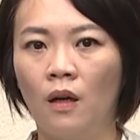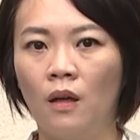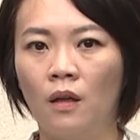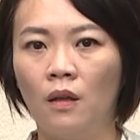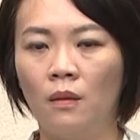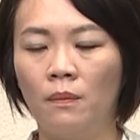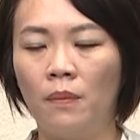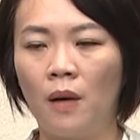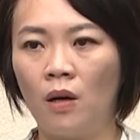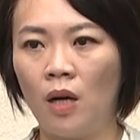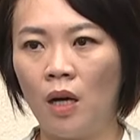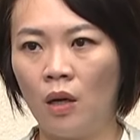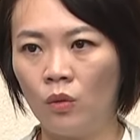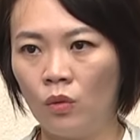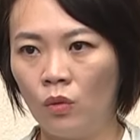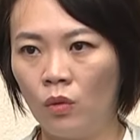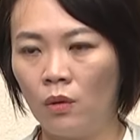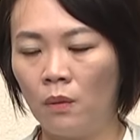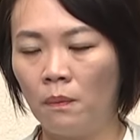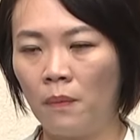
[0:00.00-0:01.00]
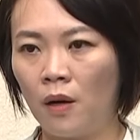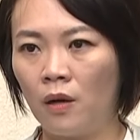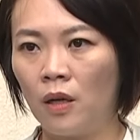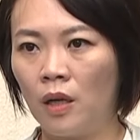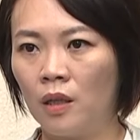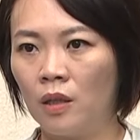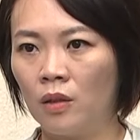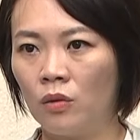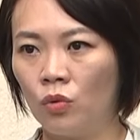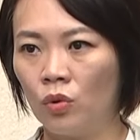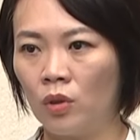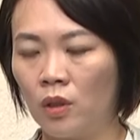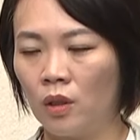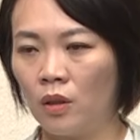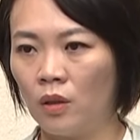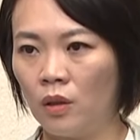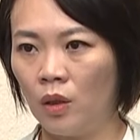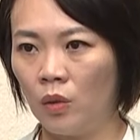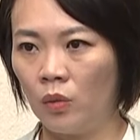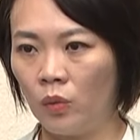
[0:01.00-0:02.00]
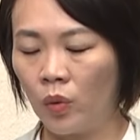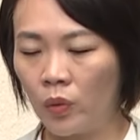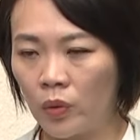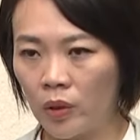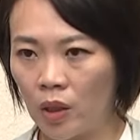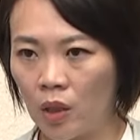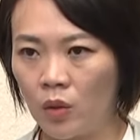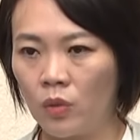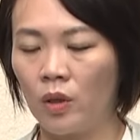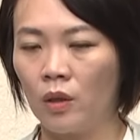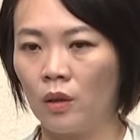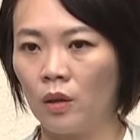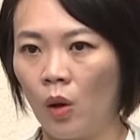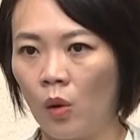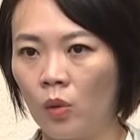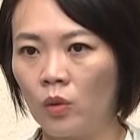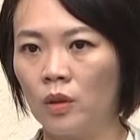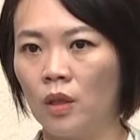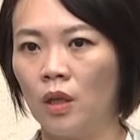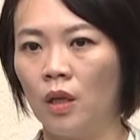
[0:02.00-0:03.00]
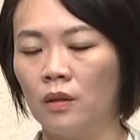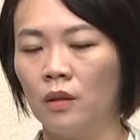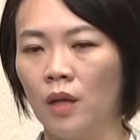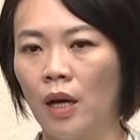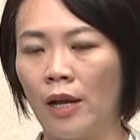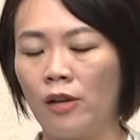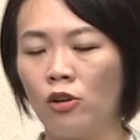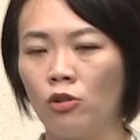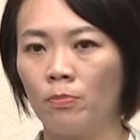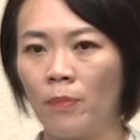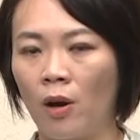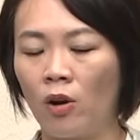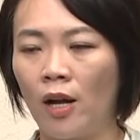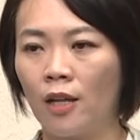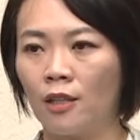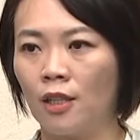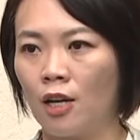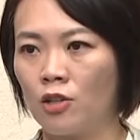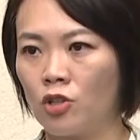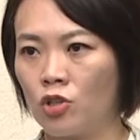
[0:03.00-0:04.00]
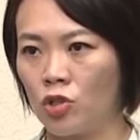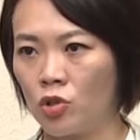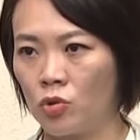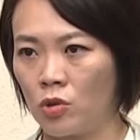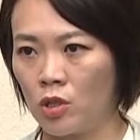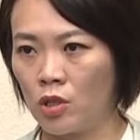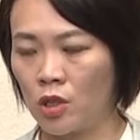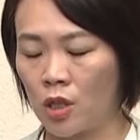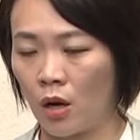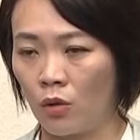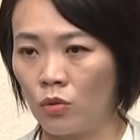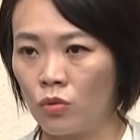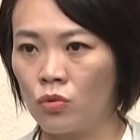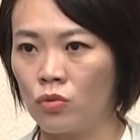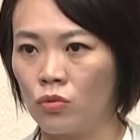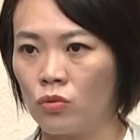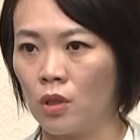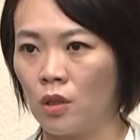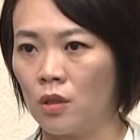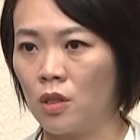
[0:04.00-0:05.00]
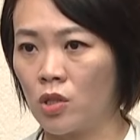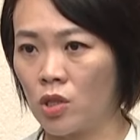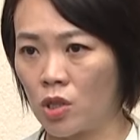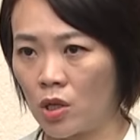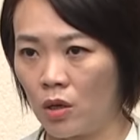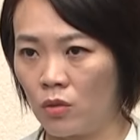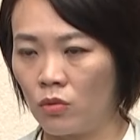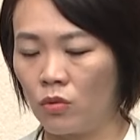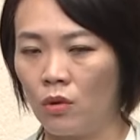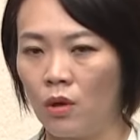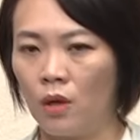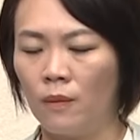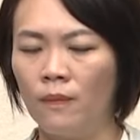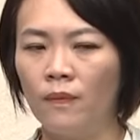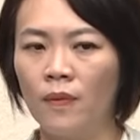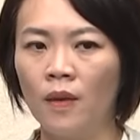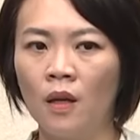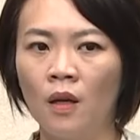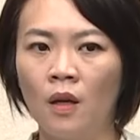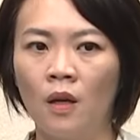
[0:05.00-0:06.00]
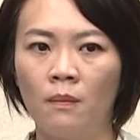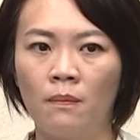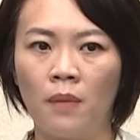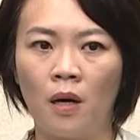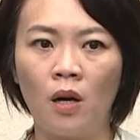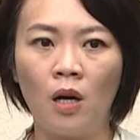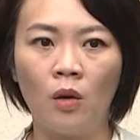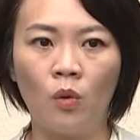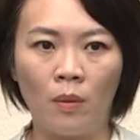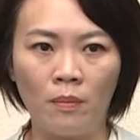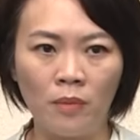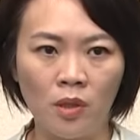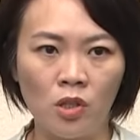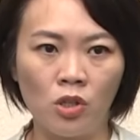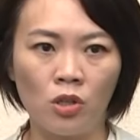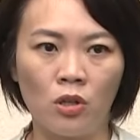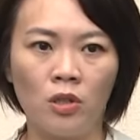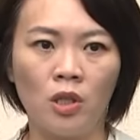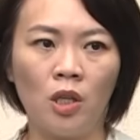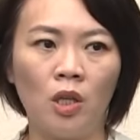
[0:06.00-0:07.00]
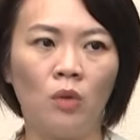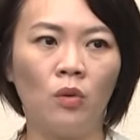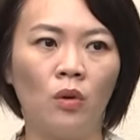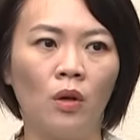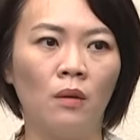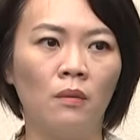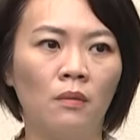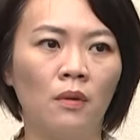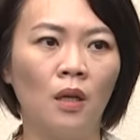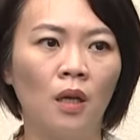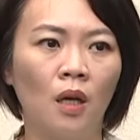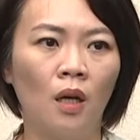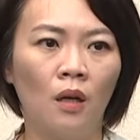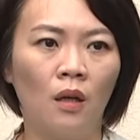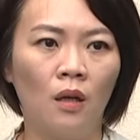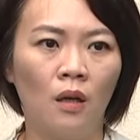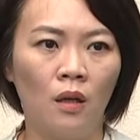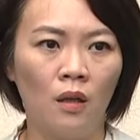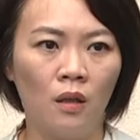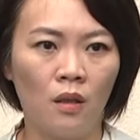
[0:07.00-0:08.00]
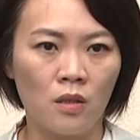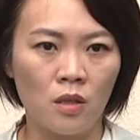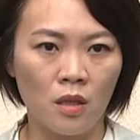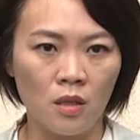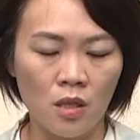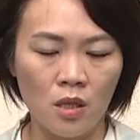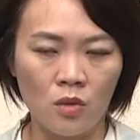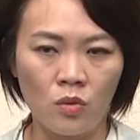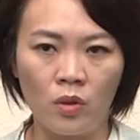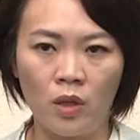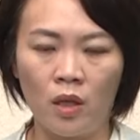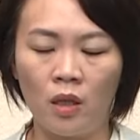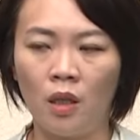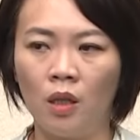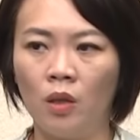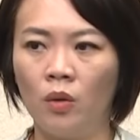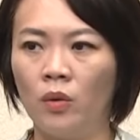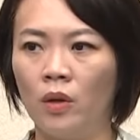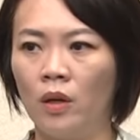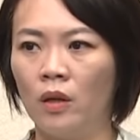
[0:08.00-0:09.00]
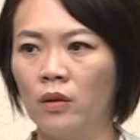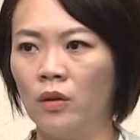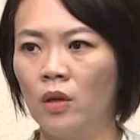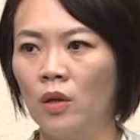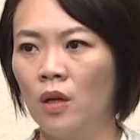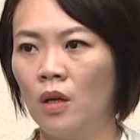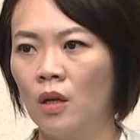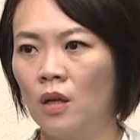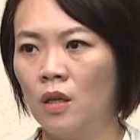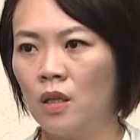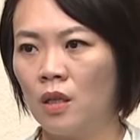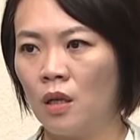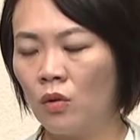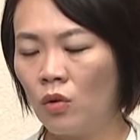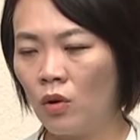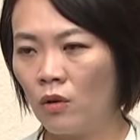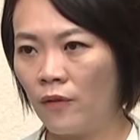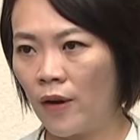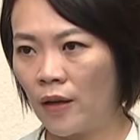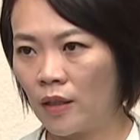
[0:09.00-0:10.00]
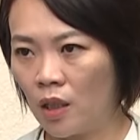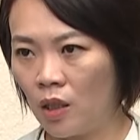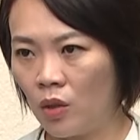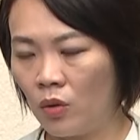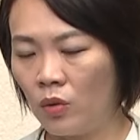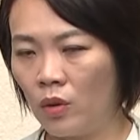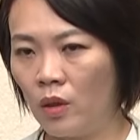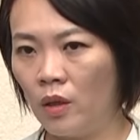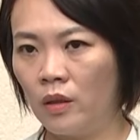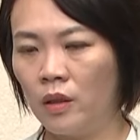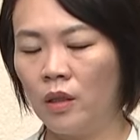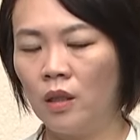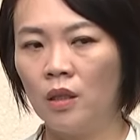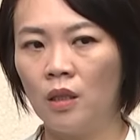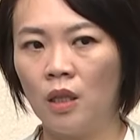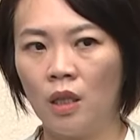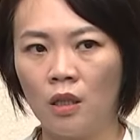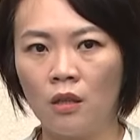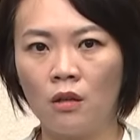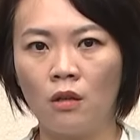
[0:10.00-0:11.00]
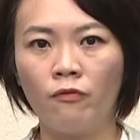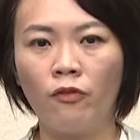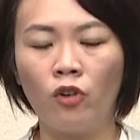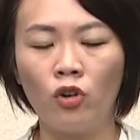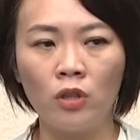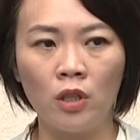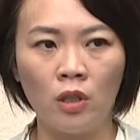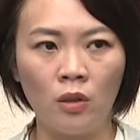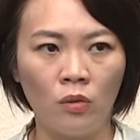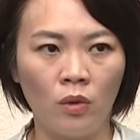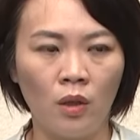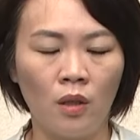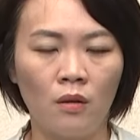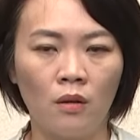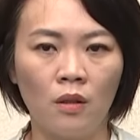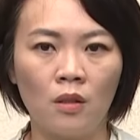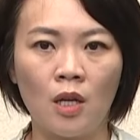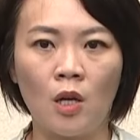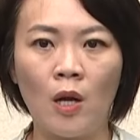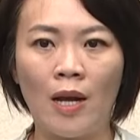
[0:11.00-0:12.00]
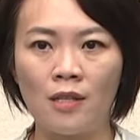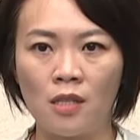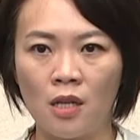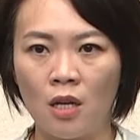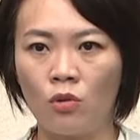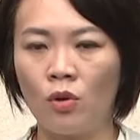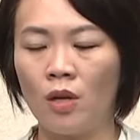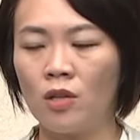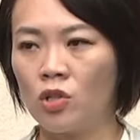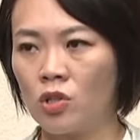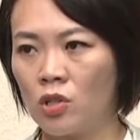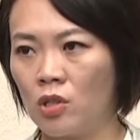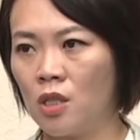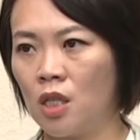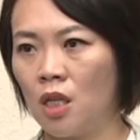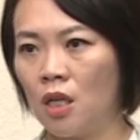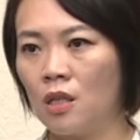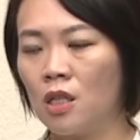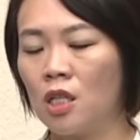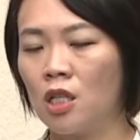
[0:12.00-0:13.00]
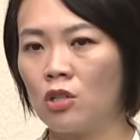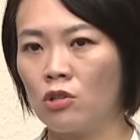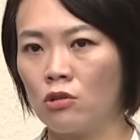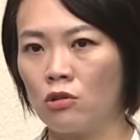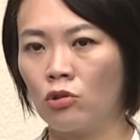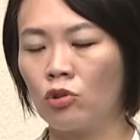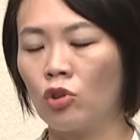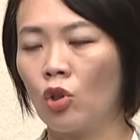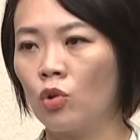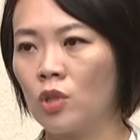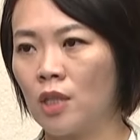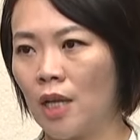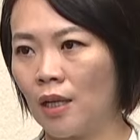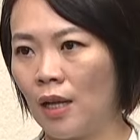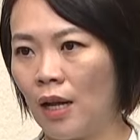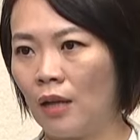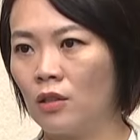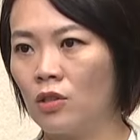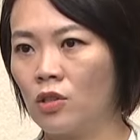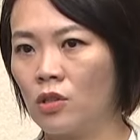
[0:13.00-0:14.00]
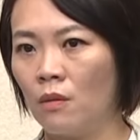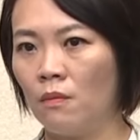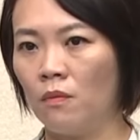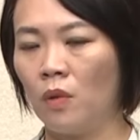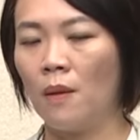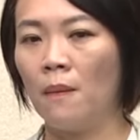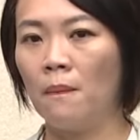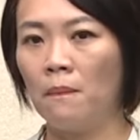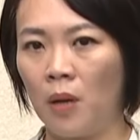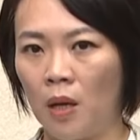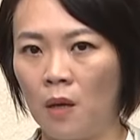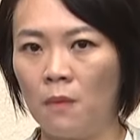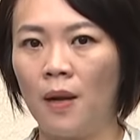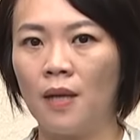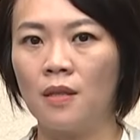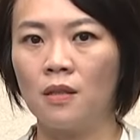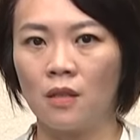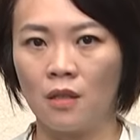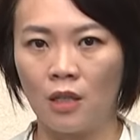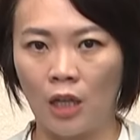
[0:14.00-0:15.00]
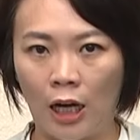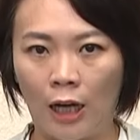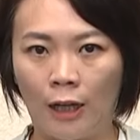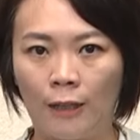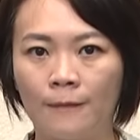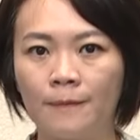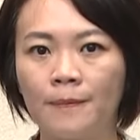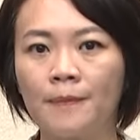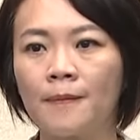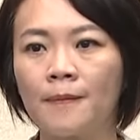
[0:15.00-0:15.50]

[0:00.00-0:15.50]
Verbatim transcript: 呃，包含我，包含很多的议议员同仁，还有包含他咨询小组的成员，包含王敏生议员，呃，陈慈惠议员。联络方议员林燕凤议员都在这一段时间，其实都在他的身边陪伴着他。